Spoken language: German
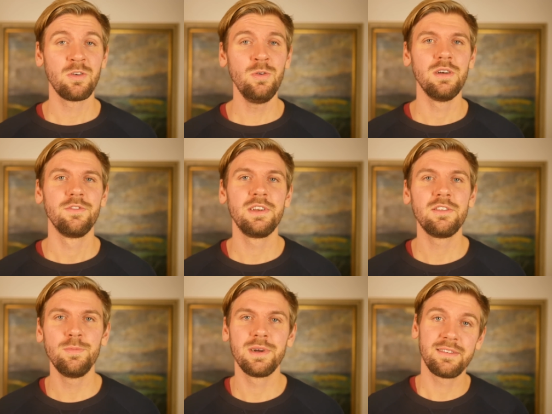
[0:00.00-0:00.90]
Cool, finde
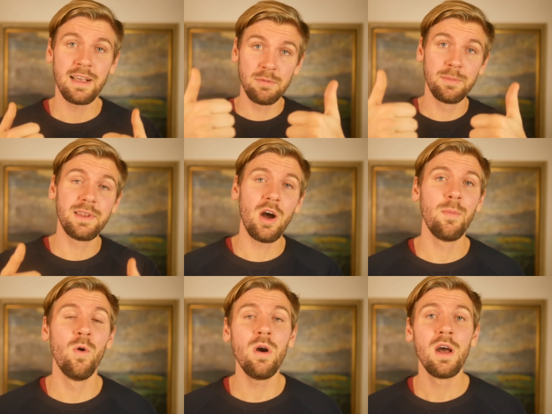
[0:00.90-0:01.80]
ich super. Zeig's mir mit einem
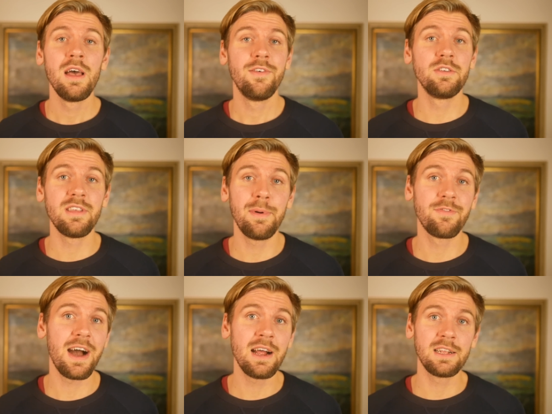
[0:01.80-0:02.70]
Daumen hoch. Wenn du selber
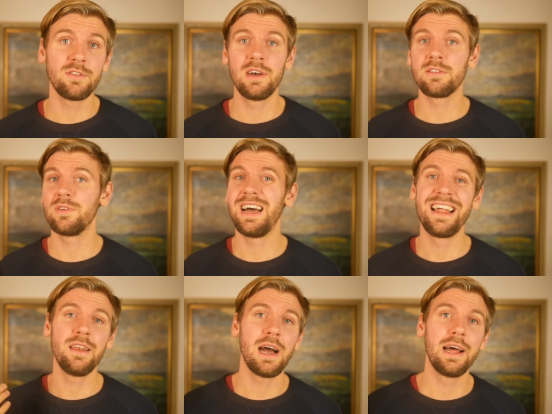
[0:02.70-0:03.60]
Fragen dazu hast oder
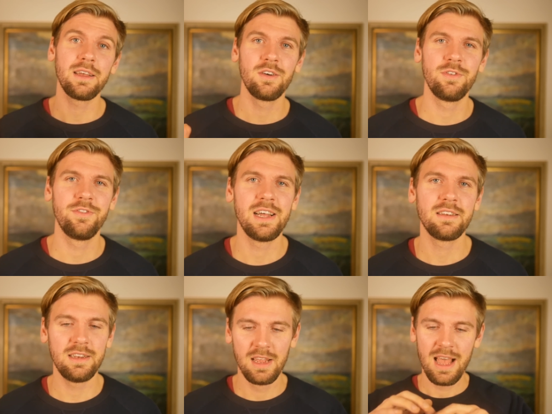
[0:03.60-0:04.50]
andere Anregungen für
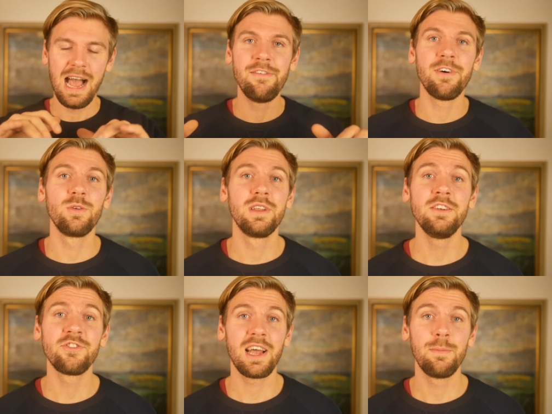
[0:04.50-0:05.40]
Valentin, einfach unten
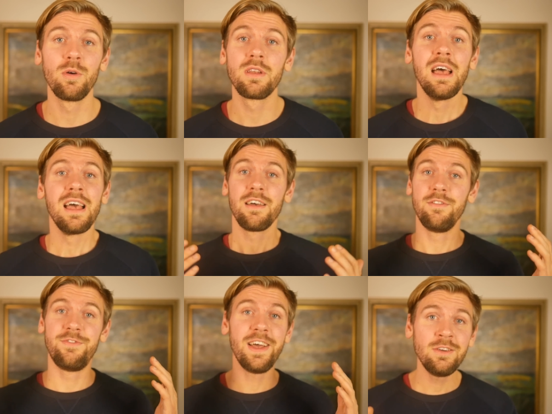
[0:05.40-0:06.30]
hinschreiben. Und
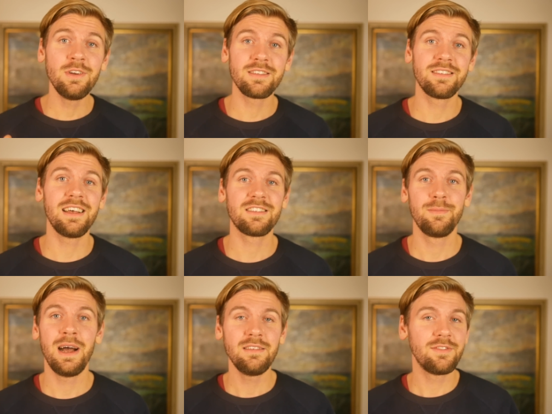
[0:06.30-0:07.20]
wenn du das das erste
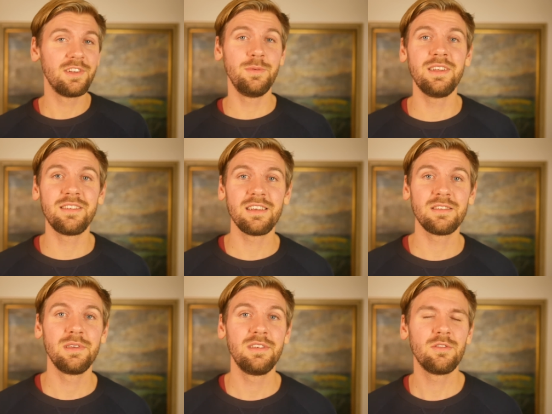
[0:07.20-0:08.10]
Mal siehst, wenn du mich das
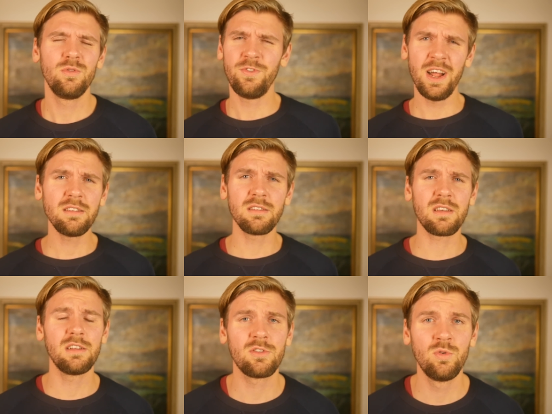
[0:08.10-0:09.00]
erste Mal siehst und du fandest
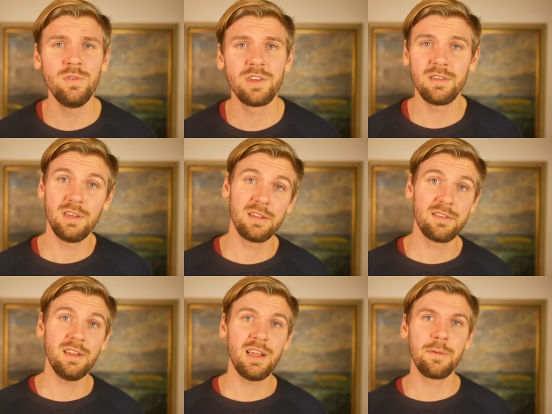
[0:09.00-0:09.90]
es ganz cool, was ich hier
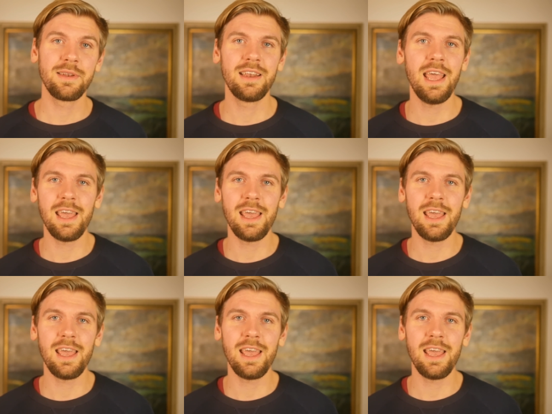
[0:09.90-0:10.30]
erzählt habe, dann